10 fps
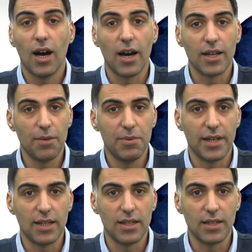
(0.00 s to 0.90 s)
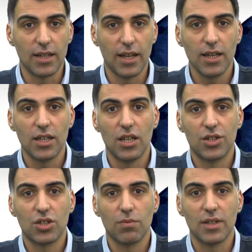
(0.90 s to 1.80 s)
aile bireyleriyle
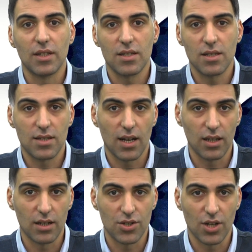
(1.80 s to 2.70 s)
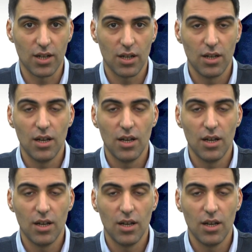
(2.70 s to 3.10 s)
iletişimin nasıl sağlanacağı,